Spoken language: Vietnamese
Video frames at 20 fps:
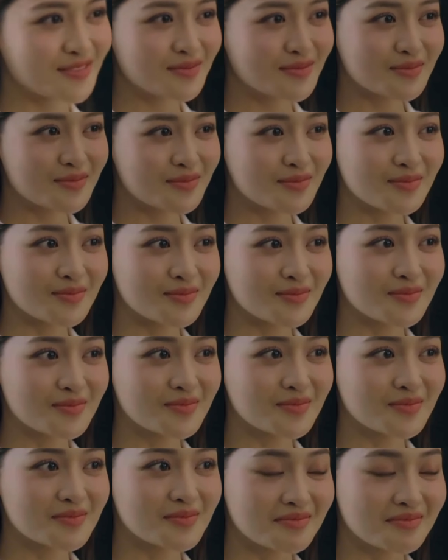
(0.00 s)
lộ cụ thể,
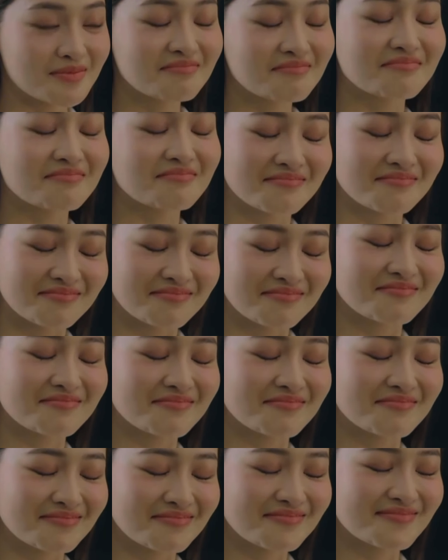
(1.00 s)
nhưng chắc chắn Như
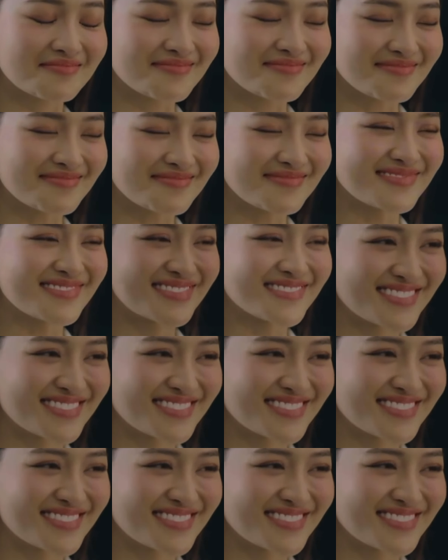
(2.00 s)
Ý sẽ tìm thấy hạnh